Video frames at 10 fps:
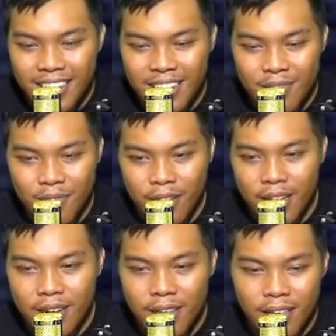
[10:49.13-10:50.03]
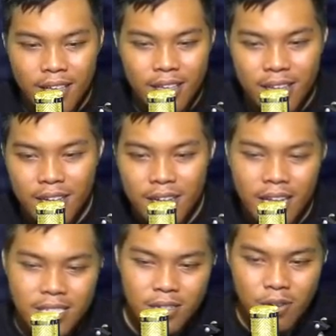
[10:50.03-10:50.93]
ya mungkin nih
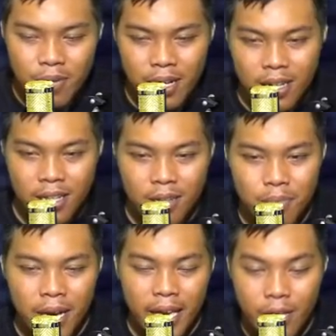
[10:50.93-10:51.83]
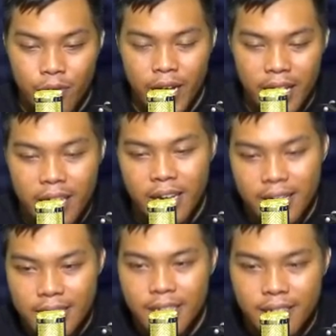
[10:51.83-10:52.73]
next gue bakal pakai ingkui lagi ya
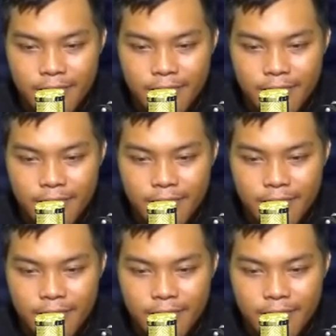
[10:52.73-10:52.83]
guys ya